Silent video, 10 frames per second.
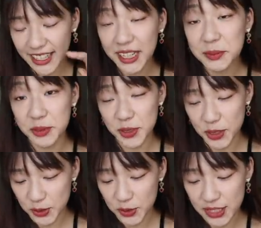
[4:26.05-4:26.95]
刚刚不是有
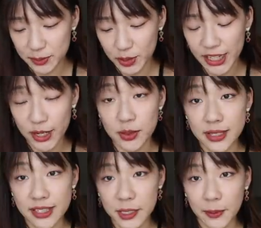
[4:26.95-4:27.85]
人说怎么会很有
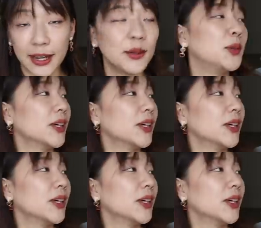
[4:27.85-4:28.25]
自信吗？